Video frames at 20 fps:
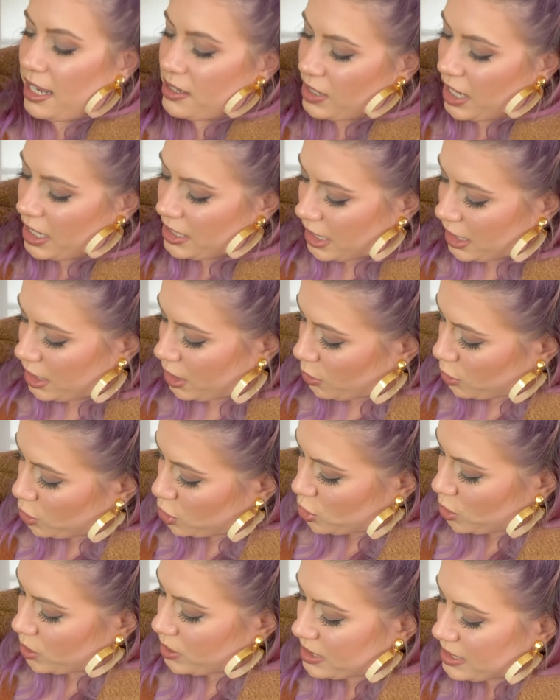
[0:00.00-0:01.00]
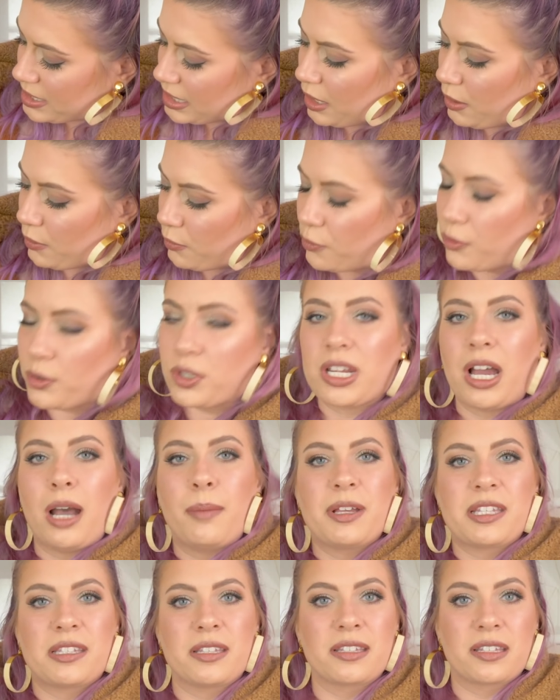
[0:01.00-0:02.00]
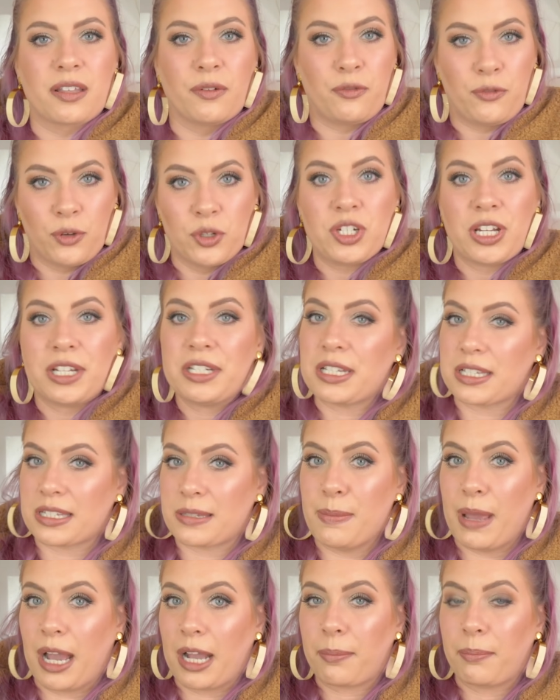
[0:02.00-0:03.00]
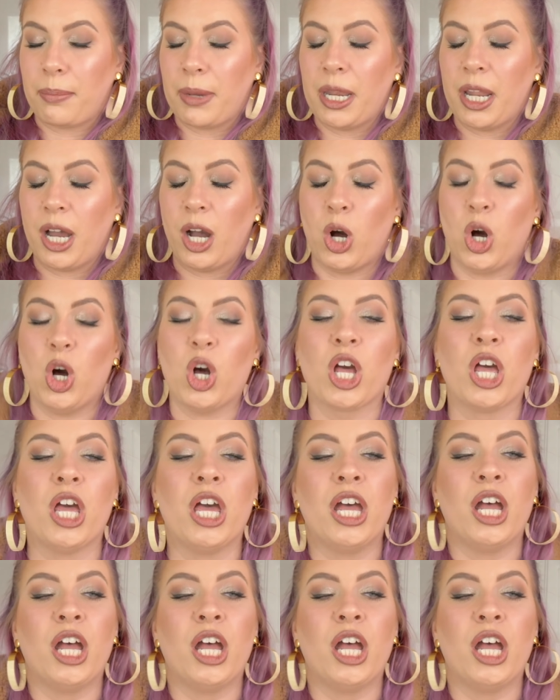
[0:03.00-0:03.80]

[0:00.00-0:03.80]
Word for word: Also hat halt auch ein schönes Innenfutter, aber es ist gefüttert, das merkt man auch.